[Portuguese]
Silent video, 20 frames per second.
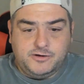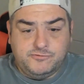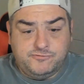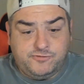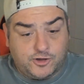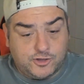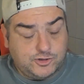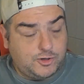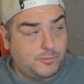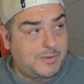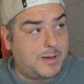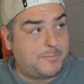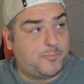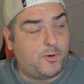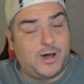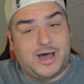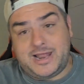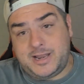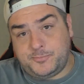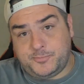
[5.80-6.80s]
Vou tomar
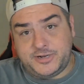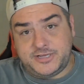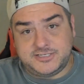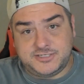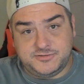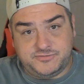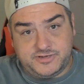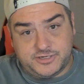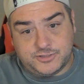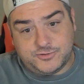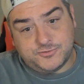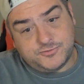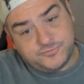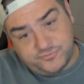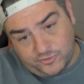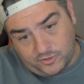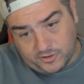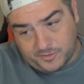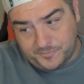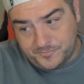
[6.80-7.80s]
porrada por esse vídeo?
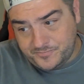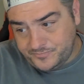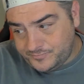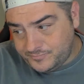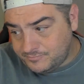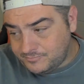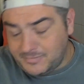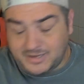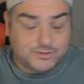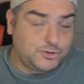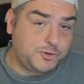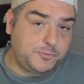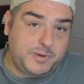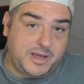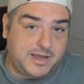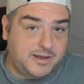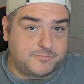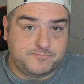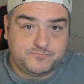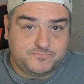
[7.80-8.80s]
Vou. Mas tudo
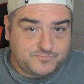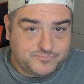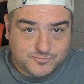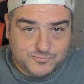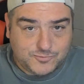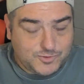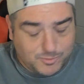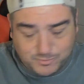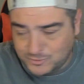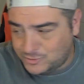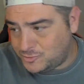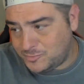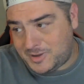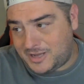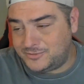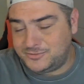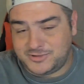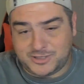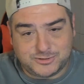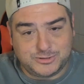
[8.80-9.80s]
bem. Estou
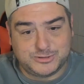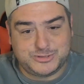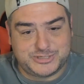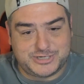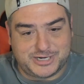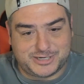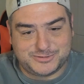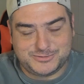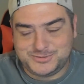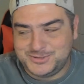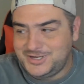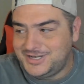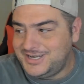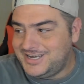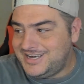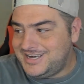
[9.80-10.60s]
acostumado, tá tudo certo.